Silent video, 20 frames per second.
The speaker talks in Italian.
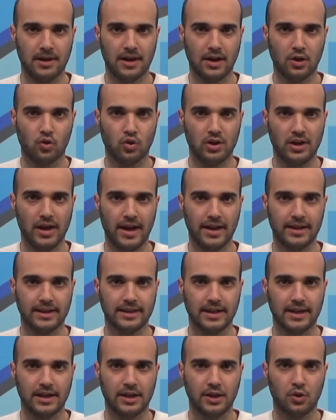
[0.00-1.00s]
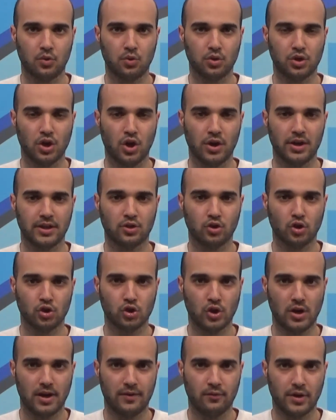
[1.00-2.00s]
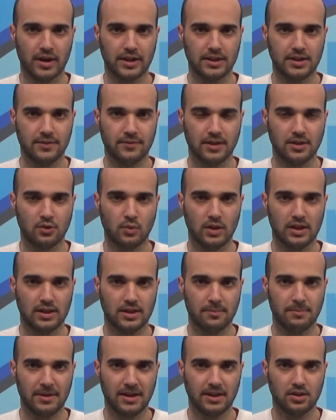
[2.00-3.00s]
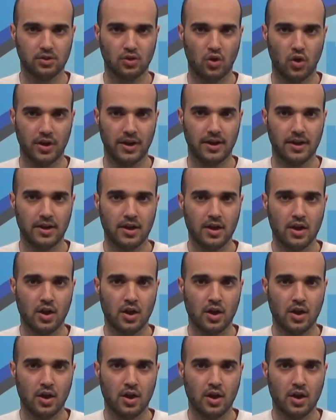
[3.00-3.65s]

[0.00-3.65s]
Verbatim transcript: l'accoglienza e l'inclusione sociolavorativa di queste persone,